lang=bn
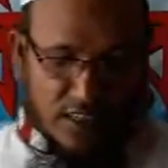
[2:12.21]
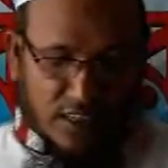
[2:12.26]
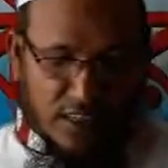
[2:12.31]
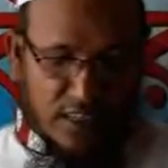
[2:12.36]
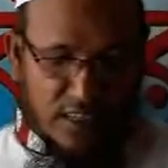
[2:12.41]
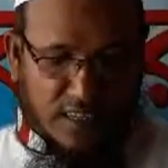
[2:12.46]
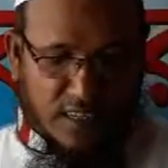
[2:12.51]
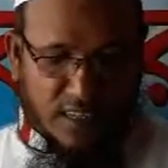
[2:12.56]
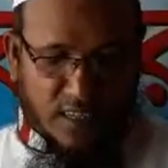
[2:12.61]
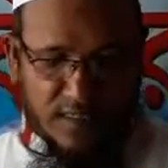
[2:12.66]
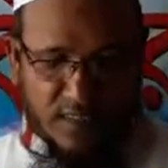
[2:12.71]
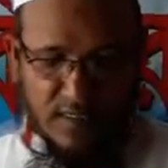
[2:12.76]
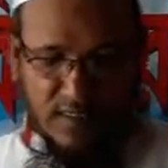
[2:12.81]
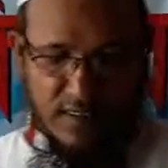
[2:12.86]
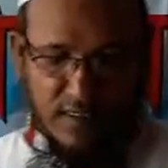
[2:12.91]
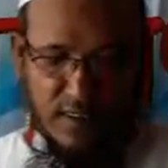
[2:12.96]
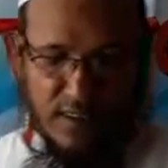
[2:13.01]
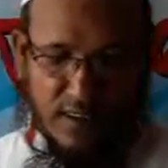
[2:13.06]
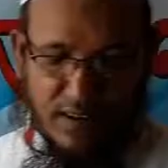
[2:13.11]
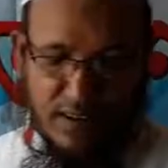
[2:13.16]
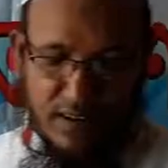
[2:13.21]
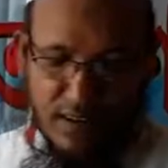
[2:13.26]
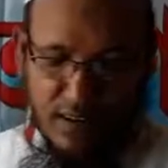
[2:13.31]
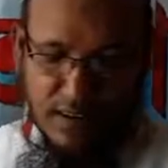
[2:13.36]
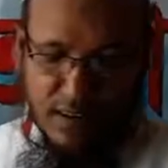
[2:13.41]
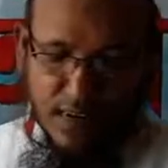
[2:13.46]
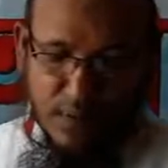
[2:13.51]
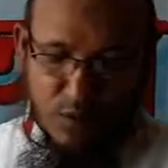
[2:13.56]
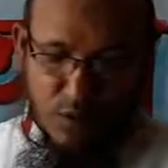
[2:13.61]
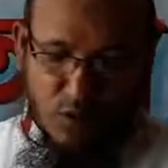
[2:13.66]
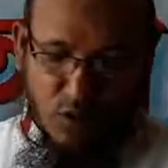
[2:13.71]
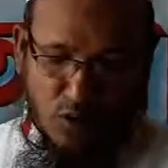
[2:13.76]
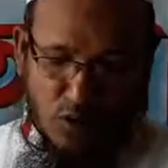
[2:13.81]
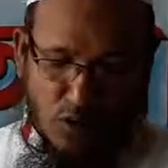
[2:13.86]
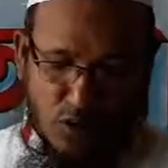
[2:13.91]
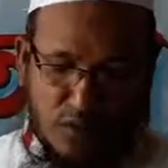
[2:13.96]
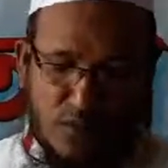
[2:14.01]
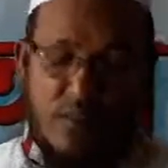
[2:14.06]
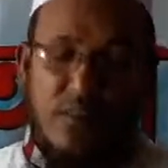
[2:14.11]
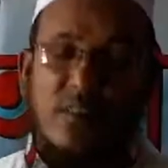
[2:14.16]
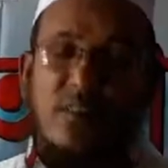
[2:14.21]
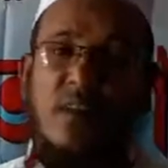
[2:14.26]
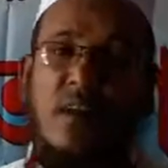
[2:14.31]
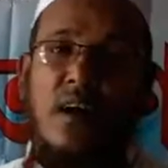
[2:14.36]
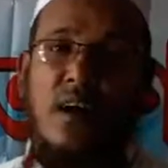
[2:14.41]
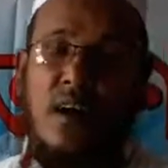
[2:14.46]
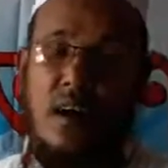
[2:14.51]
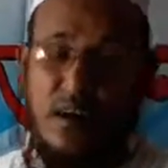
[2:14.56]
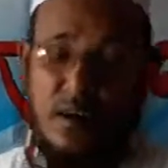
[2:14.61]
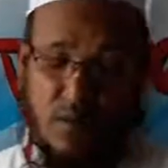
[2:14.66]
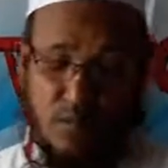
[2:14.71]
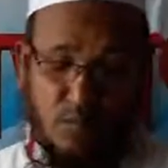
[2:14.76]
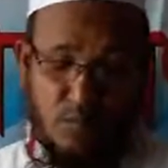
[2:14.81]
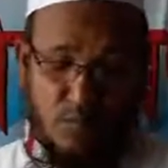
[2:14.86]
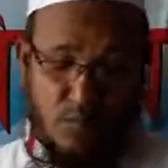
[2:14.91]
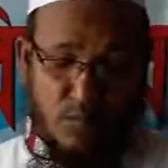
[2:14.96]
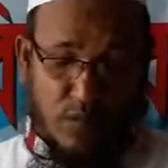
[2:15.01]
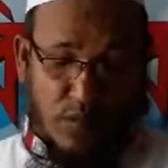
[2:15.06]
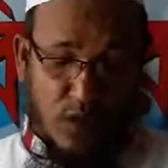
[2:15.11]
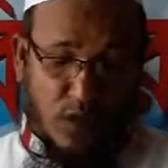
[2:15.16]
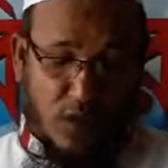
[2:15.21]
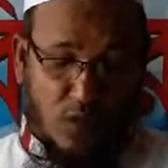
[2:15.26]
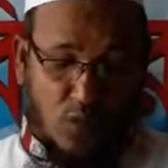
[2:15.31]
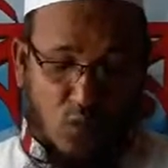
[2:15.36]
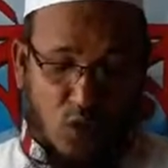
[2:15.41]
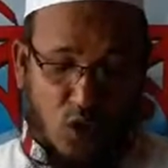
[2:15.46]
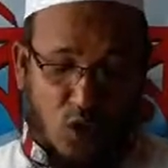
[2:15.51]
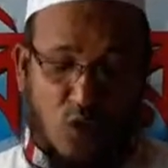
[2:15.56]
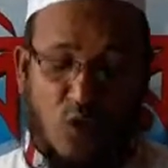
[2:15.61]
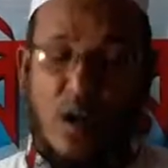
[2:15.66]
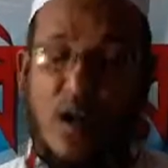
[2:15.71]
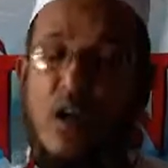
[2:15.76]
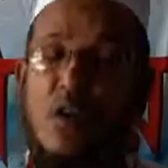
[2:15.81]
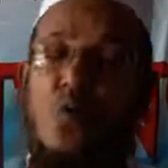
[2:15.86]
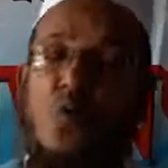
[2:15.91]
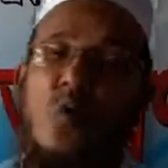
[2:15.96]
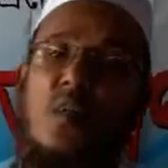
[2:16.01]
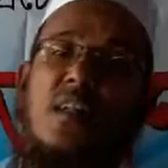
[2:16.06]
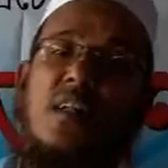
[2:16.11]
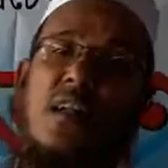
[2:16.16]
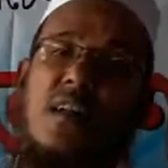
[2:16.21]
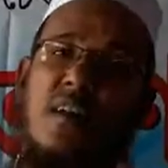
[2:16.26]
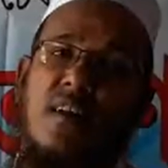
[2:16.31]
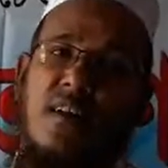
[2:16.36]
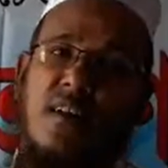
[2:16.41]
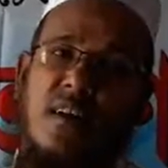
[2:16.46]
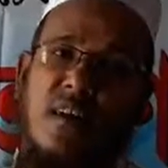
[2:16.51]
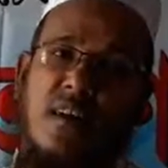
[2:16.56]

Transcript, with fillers: শিক্ষার ক্ষেত্রে এবং মানে অসহায় রুগীদের